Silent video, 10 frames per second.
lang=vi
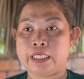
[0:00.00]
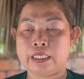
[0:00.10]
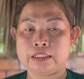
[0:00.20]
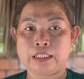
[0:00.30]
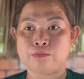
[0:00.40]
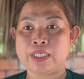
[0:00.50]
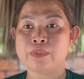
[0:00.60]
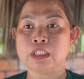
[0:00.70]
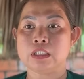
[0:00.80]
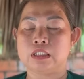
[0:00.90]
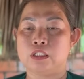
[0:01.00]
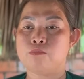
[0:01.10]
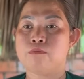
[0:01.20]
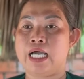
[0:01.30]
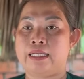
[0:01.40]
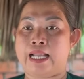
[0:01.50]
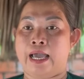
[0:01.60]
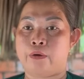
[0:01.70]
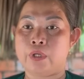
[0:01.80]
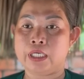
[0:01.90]
kia trong cái bước đường lúc mà hành
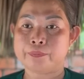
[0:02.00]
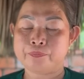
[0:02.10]
đạo đó